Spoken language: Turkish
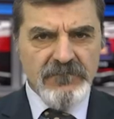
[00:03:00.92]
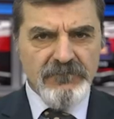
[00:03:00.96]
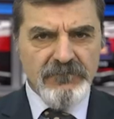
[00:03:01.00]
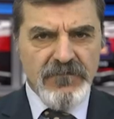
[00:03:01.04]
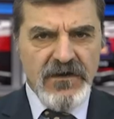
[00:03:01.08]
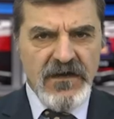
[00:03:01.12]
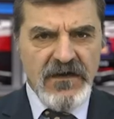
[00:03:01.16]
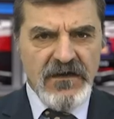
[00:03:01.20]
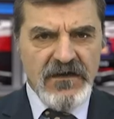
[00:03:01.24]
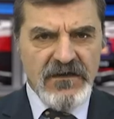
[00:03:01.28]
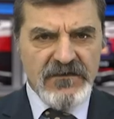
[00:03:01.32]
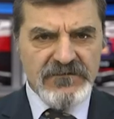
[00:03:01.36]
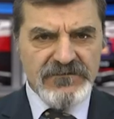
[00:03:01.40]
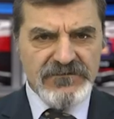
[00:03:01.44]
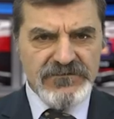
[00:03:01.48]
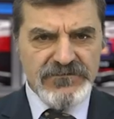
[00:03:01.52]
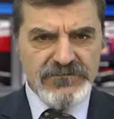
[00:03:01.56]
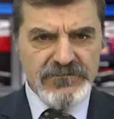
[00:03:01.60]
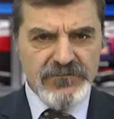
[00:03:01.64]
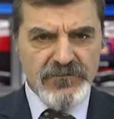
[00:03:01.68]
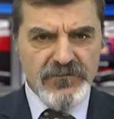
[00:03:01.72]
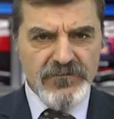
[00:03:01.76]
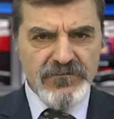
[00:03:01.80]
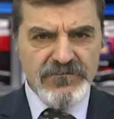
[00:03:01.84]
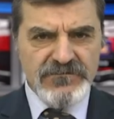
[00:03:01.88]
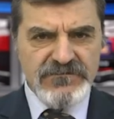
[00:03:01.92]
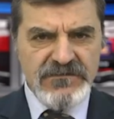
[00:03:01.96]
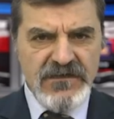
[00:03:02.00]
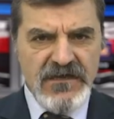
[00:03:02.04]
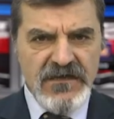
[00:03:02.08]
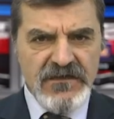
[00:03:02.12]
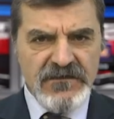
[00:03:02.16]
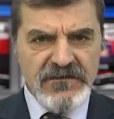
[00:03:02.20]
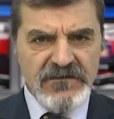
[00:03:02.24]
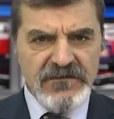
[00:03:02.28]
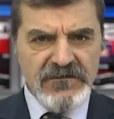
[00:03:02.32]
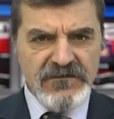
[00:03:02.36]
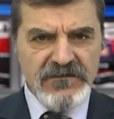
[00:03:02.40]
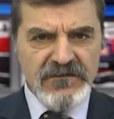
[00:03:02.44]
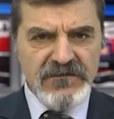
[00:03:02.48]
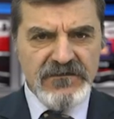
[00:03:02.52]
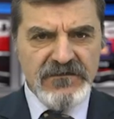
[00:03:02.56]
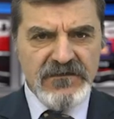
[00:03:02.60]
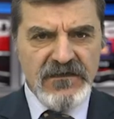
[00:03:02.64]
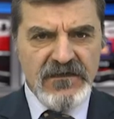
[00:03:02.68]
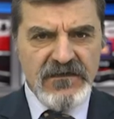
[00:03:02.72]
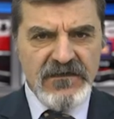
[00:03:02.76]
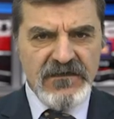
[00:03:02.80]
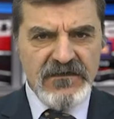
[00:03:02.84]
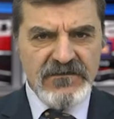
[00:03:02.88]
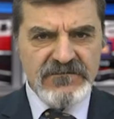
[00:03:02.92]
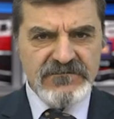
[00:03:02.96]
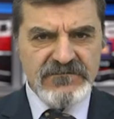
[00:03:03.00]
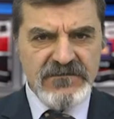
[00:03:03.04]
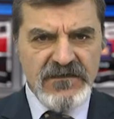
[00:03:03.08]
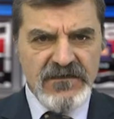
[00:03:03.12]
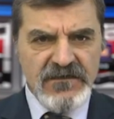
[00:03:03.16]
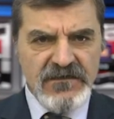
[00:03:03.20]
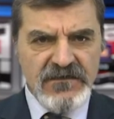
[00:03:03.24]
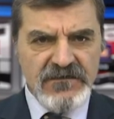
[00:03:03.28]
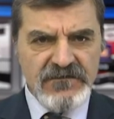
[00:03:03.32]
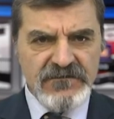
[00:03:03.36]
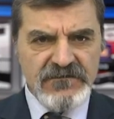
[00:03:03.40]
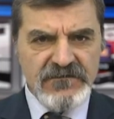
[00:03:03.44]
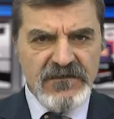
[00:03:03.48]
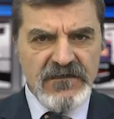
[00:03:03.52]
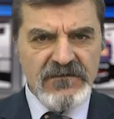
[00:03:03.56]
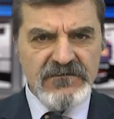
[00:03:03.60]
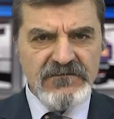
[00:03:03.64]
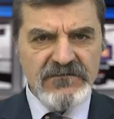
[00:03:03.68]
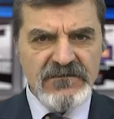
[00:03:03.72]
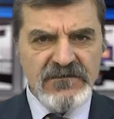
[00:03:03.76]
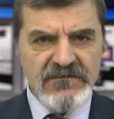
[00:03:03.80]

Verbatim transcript: Bagan köyü sakini Narek Sakyan